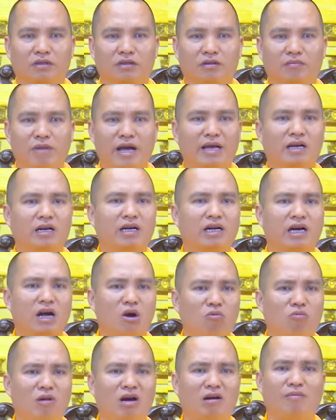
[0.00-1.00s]
Bà cứ
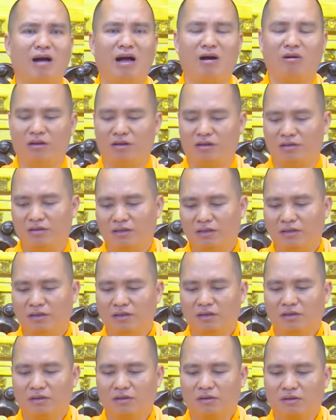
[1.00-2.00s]
khóc bà bảo á,
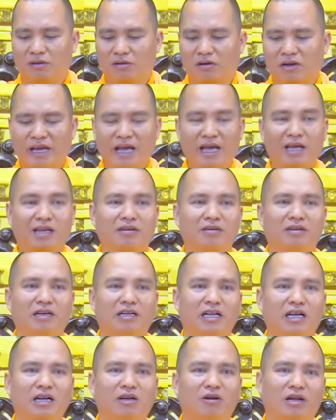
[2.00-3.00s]
con nghe
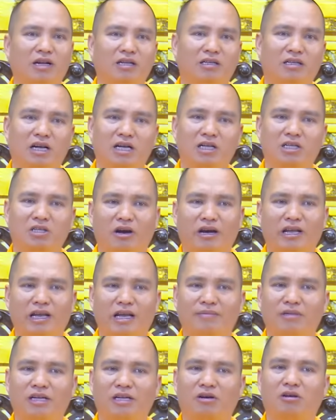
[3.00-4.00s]
người ta nói là thầy giỏi
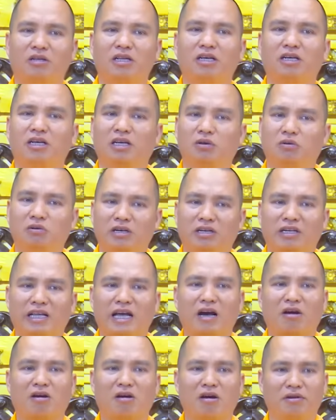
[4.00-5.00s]
lắm, thầy có thể cứu được
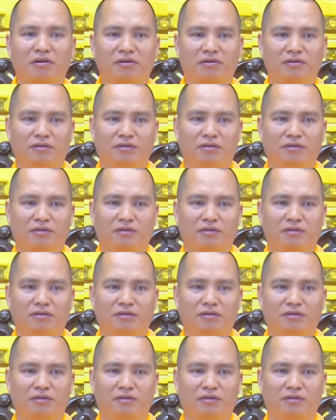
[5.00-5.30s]
nhà con.